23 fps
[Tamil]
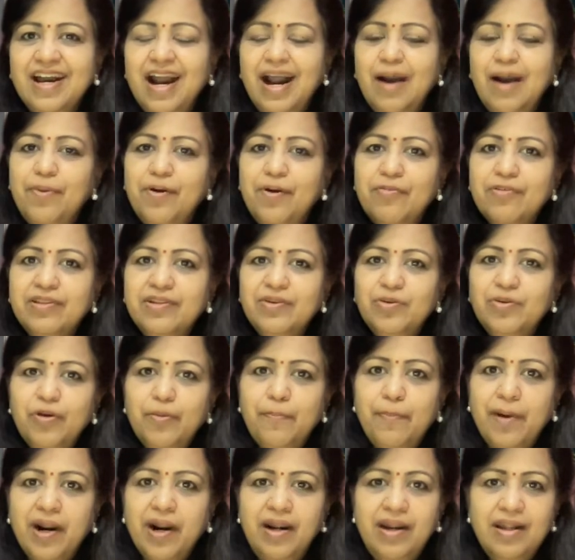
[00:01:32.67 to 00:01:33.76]
அப்ப வந்து ஒரு
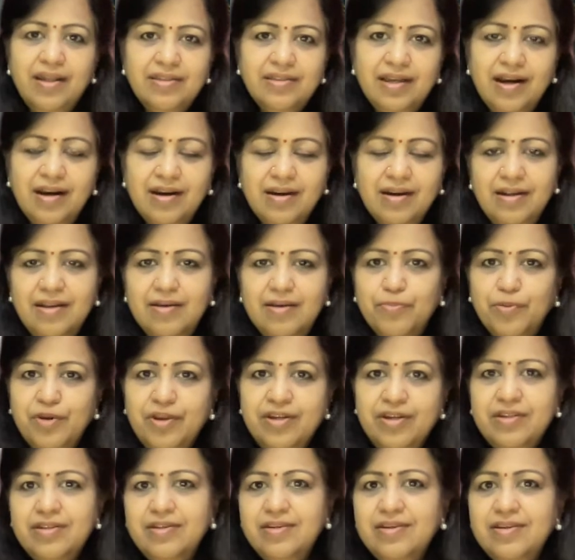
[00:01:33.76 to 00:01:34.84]
பள்ளத்தாக்குல
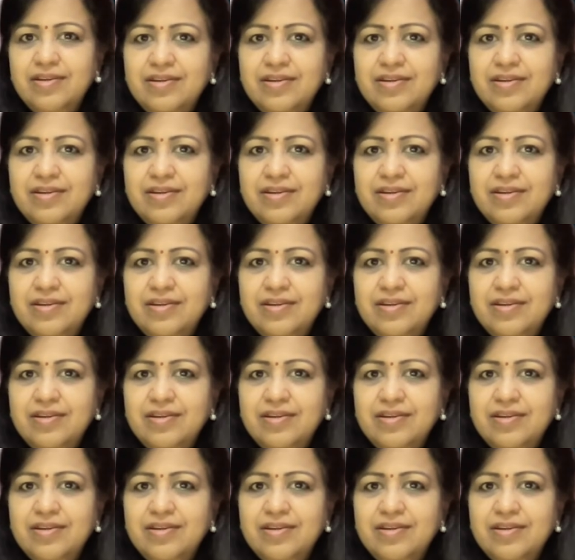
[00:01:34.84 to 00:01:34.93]
போயிட்டு